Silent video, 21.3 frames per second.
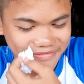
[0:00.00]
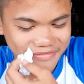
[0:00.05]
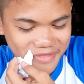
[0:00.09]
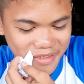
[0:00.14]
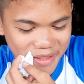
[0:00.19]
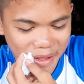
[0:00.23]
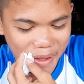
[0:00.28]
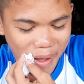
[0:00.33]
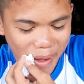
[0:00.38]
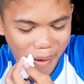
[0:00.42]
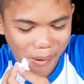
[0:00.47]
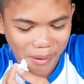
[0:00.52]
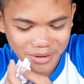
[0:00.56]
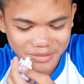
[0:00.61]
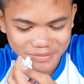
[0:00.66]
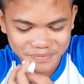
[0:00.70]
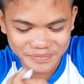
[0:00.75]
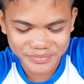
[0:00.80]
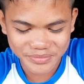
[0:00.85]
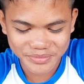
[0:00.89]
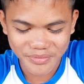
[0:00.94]
Uh, may
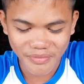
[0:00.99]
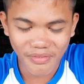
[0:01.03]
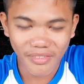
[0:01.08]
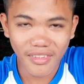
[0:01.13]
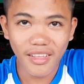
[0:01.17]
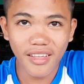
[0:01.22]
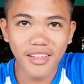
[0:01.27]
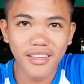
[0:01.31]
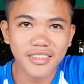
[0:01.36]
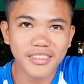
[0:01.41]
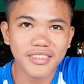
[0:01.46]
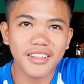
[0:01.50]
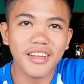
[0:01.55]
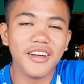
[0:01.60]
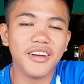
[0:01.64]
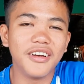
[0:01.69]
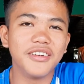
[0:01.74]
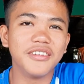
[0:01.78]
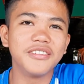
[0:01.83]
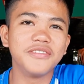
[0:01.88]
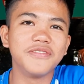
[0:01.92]
shoutout ka?
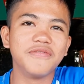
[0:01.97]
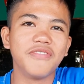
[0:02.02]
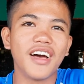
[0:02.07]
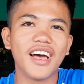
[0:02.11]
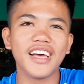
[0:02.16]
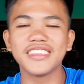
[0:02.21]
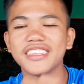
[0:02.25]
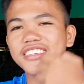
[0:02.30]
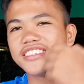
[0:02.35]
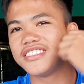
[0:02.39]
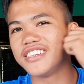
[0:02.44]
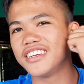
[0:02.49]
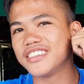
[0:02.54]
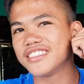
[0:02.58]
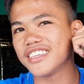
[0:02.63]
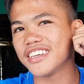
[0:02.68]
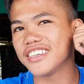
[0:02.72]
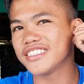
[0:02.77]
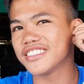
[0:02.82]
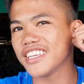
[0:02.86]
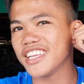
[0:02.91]
Ah, mga teachers
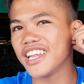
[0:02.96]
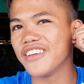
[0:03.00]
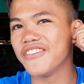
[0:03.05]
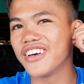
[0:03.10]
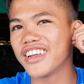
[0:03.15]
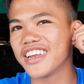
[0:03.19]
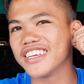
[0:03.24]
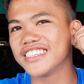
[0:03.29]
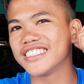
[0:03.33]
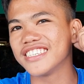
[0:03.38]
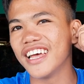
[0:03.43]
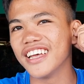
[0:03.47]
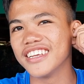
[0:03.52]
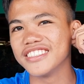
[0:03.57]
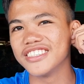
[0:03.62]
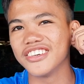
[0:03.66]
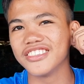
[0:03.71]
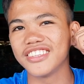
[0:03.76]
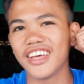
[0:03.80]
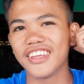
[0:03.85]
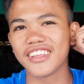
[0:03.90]
sa Stella Marista,
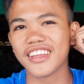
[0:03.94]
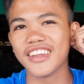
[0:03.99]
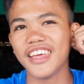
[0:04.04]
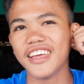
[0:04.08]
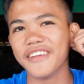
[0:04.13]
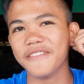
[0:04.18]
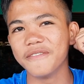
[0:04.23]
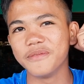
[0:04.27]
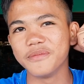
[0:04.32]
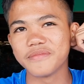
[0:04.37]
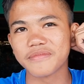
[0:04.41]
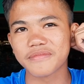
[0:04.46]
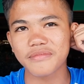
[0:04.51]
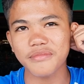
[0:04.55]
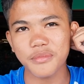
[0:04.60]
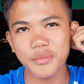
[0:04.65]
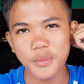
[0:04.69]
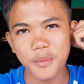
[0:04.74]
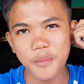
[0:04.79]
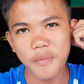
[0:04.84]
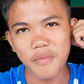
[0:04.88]
shout out din.
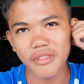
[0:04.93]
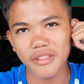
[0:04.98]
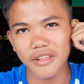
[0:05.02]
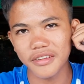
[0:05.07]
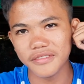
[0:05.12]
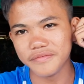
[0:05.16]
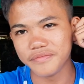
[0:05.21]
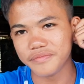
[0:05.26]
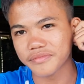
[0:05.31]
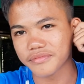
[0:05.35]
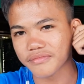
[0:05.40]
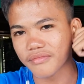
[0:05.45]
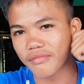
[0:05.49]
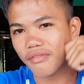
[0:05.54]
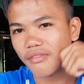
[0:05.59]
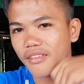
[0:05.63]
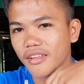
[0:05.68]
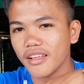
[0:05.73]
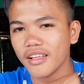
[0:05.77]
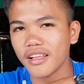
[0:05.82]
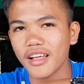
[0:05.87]
Yun, sa mga
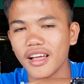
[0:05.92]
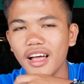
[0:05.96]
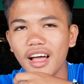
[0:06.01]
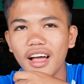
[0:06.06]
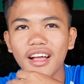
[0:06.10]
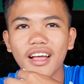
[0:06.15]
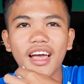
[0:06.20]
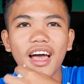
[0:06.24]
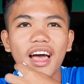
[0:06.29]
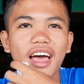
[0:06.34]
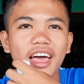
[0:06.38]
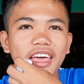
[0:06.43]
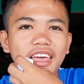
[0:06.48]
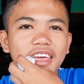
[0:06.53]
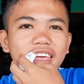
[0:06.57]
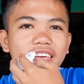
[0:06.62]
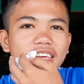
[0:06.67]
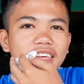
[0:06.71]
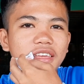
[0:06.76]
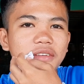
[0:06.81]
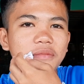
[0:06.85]
teachers ng ah, Stella Maris.
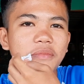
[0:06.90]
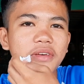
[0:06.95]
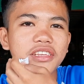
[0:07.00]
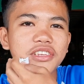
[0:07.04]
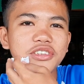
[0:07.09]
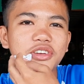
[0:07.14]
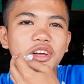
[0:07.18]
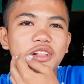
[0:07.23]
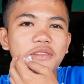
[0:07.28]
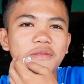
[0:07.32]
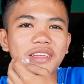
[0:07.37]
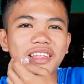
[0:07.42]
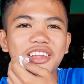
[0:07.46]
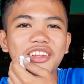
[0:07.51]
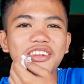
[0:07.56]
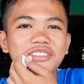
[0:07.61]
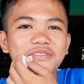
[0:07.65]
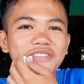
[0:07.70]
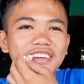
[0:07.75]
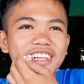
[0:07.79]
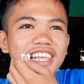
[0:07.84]
Kay Binjol
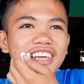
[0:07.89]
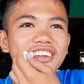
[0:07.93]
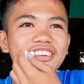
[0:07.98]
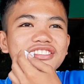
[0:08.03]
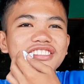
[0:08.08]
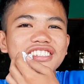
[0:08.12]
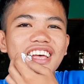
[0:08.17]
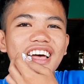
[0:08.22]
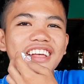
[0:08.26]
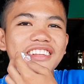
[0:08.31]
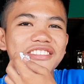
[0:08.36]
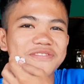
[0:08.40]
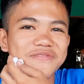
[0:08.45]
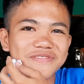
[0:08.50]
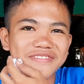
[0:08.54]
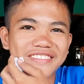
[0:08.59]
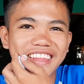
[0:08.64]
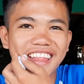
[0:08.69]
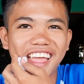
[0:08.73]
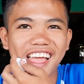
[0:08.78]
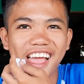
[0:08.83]
Villarosa.
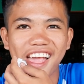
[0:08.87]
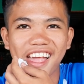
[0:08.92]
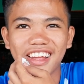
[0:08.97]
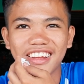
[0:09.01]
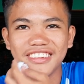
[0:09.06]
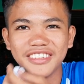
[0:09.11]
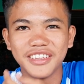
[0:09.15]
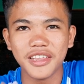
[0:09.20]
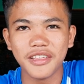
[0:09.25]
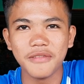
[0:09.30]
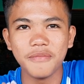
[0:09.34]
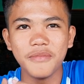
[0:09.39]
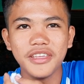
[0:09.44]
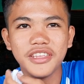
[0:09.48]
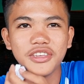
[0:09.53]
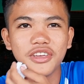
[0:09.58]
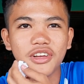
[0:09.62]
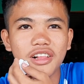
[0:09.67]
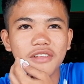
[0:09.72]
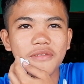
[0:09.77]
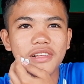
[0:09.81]
Kay sino?
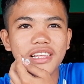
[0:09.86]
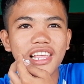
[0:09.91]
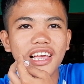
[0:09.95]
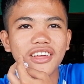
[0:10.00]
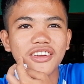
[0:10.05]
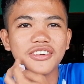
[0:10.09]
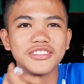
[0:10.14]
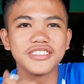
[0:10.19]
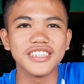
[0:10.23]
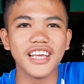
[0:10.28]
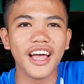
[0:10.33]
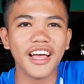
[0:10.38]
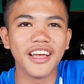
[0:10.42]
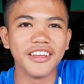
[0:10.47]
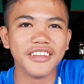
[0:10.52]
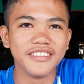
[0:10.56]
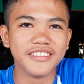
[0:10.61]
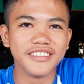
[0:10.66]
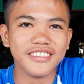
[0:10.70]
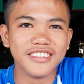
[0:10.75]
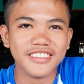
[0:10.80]
Binjol Villarosa.
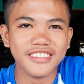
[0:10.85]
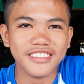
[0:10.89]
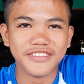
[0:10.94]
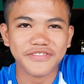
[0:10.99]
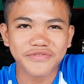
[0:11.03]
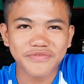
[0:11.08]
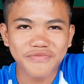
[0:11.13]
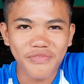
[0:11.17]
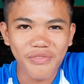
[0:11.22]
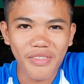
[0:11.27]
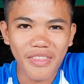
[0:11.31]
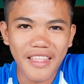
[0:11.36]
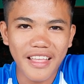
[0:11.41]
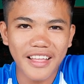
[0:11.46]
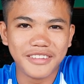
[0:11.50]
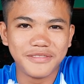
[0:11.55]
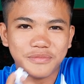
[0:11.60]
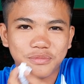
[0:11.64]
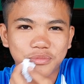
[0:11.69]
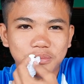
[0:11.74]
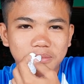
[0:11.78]
Mm, yun, pa-shout
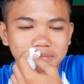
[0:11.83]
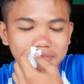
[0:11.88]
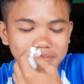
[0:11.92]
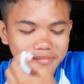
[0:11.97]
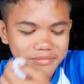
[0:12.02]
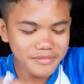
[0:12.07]
out daw.